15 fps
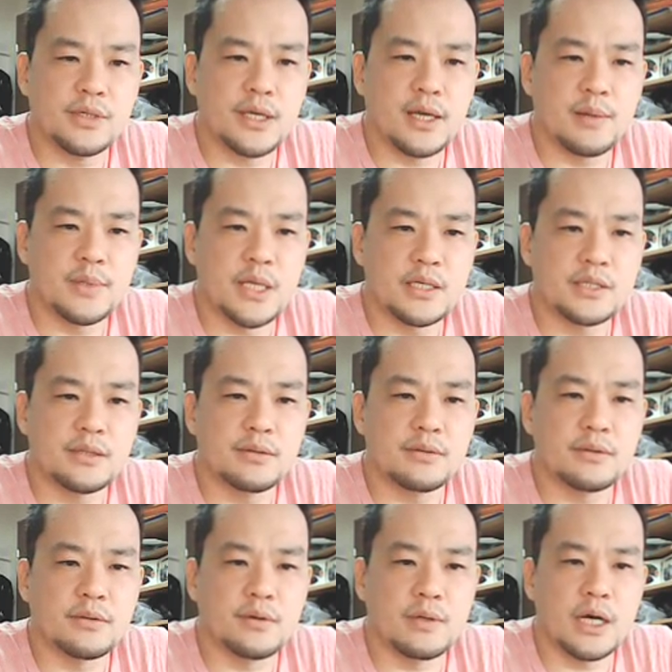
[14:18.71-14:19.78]
義が根付く
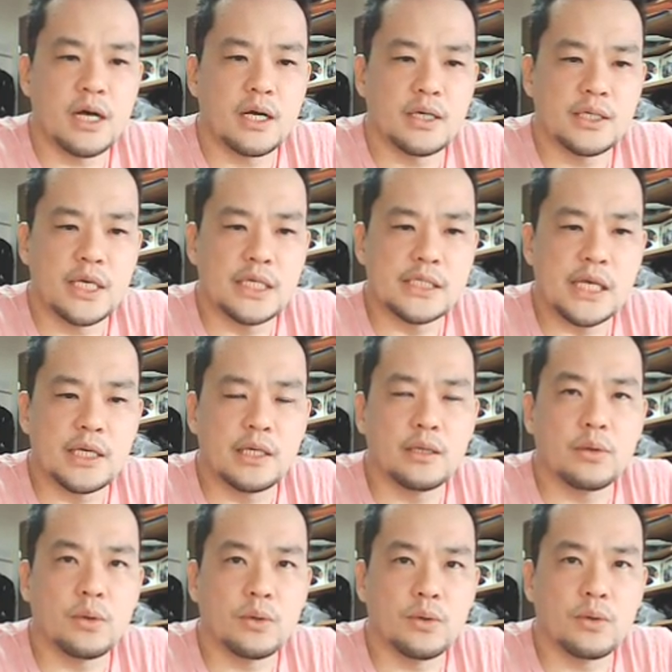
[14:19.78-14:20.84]
のは奇跡
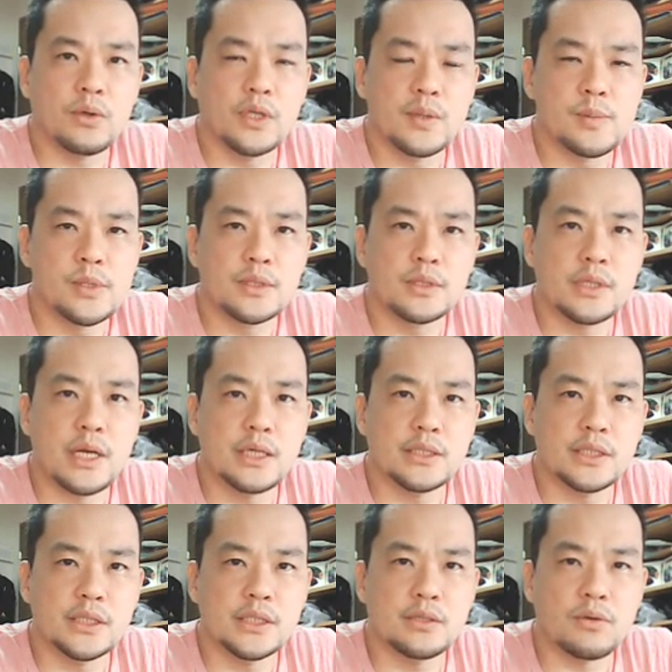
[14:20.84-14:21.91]
のように難
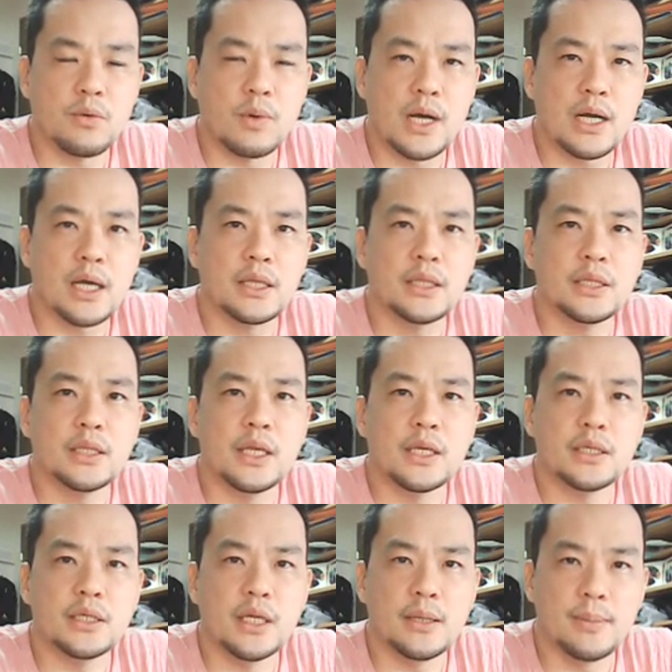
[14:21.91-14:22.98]
しいと分かって
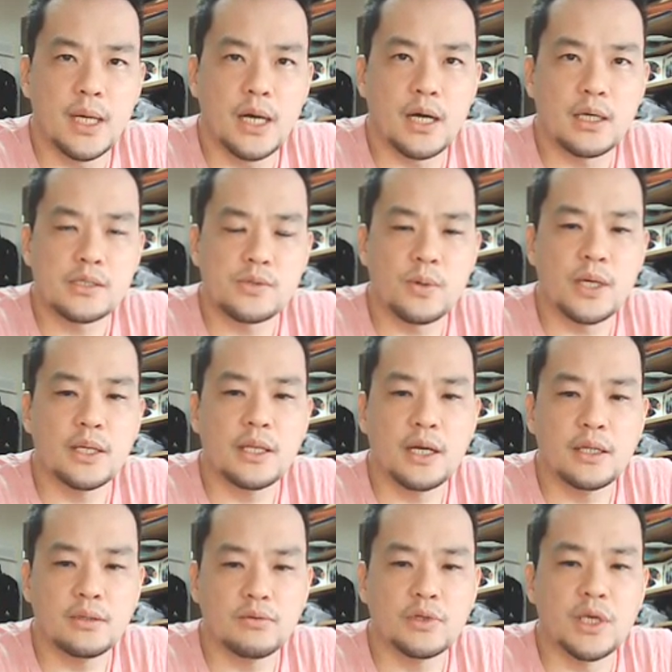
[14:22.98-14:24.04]
いればそれな
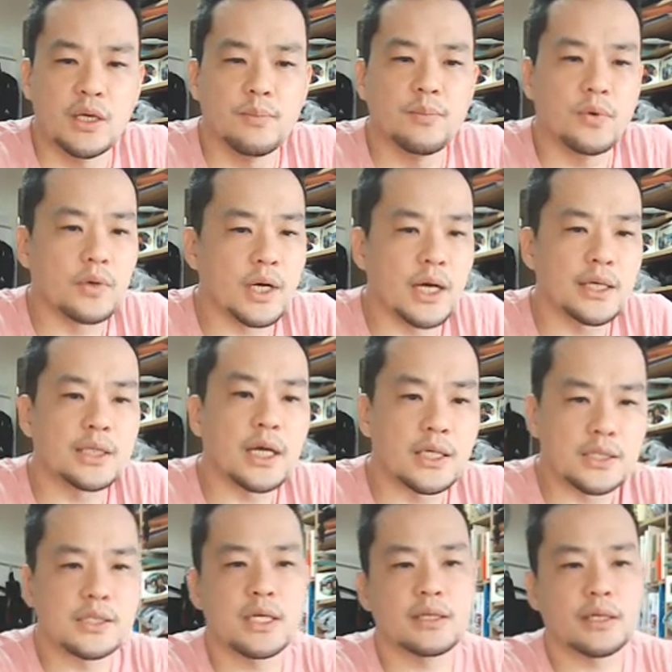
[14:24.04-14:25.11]
りの憲法を書いたは
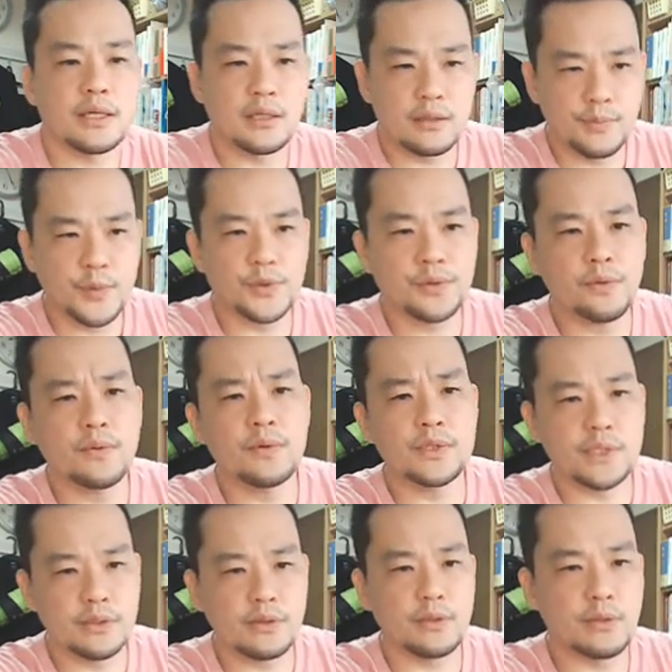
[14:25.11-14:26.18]
ずなんだけれども当
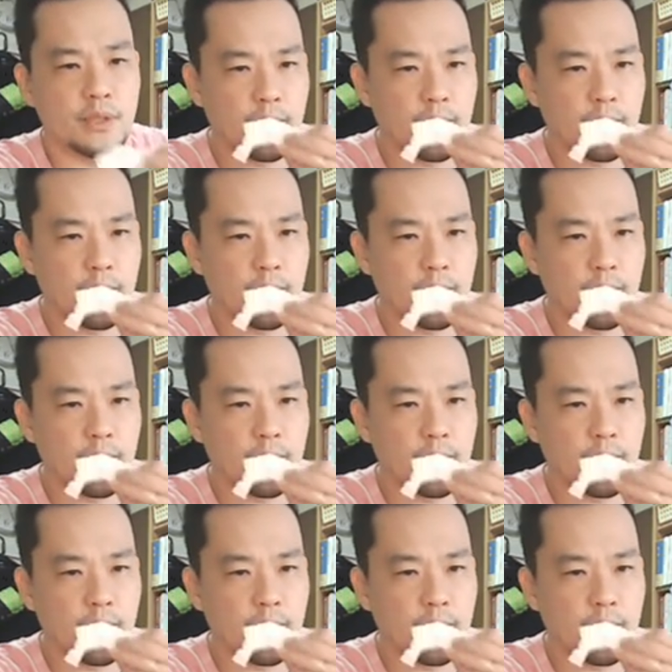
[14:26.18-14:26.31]
時の